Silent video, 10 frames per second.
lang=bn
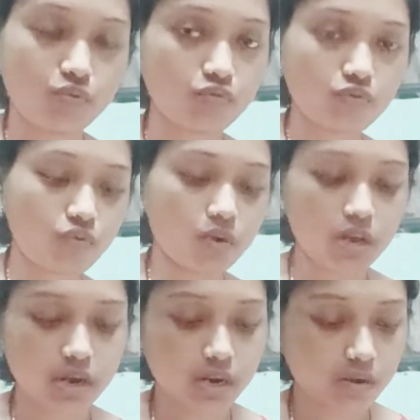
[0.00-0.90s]
ইউজ করি
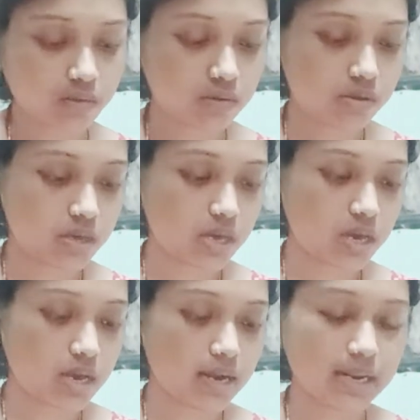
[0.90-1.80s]
এটা হচ্ছে
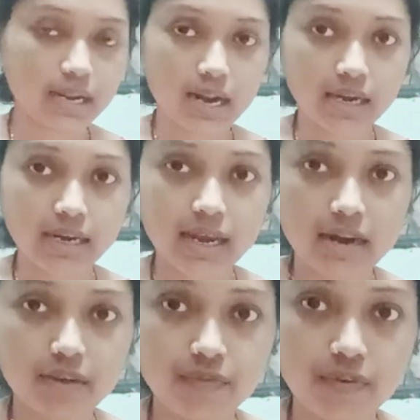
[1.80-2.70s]
ক্লিন অ্যান্ড
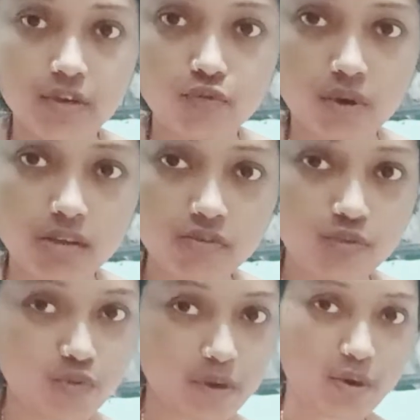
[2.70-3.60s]
ক্লিয়ারের ফেস ওয়াশ
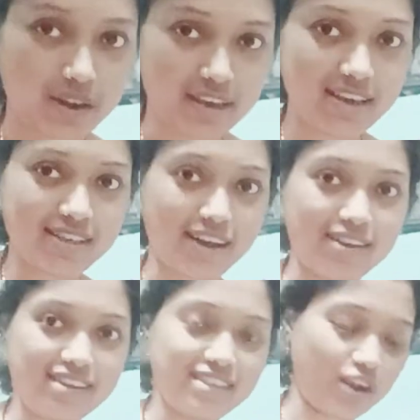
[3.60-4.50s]
তোমরা অনেকেই
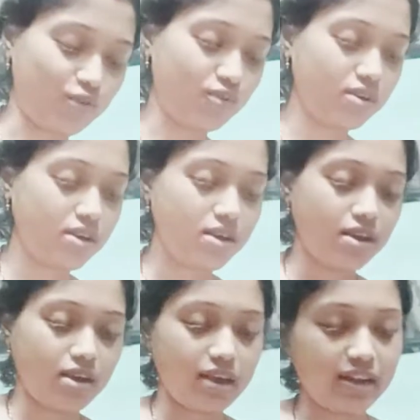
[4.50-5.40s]
জানি জানো
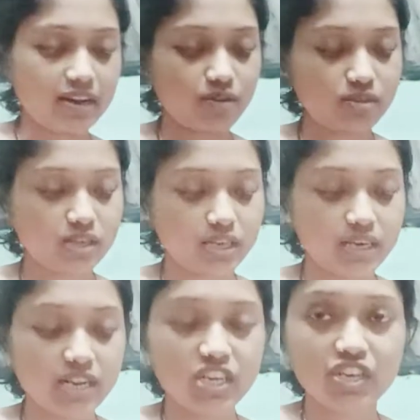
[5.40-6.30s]
এটা হচ্ছে
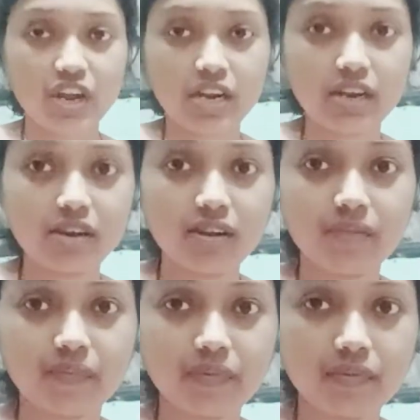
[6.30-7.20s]
গিলিসারিন
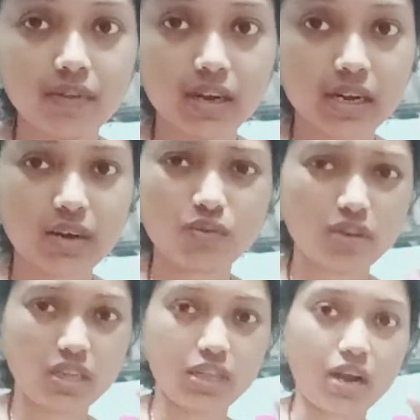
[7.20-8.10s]
এটাও
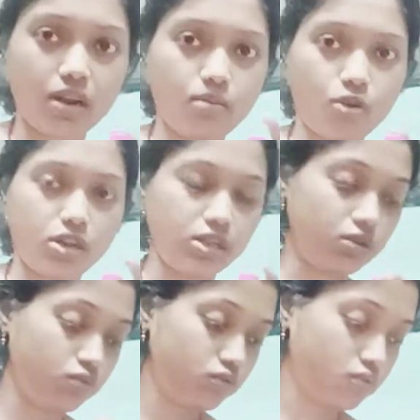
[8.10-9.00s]
শীতকালে বডিতে
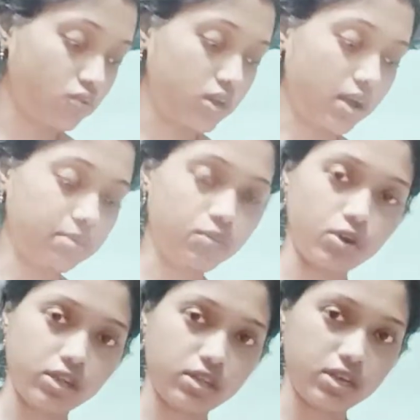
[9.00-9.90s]
ইউজ করি আমি
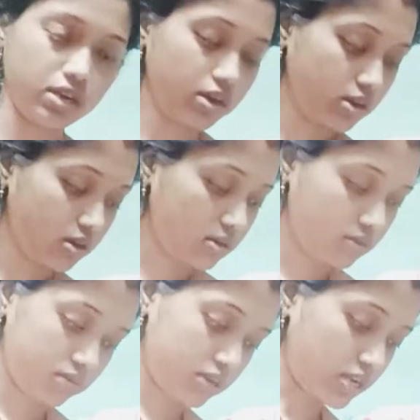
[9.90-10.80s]
বডিতে
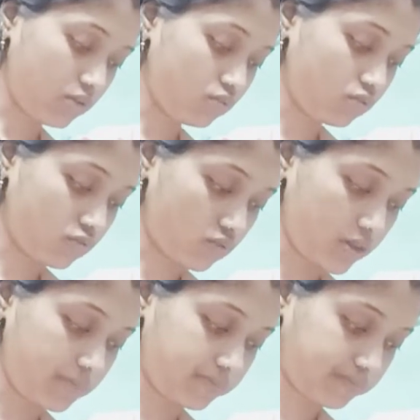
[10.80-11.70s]
এটা ইউজ করি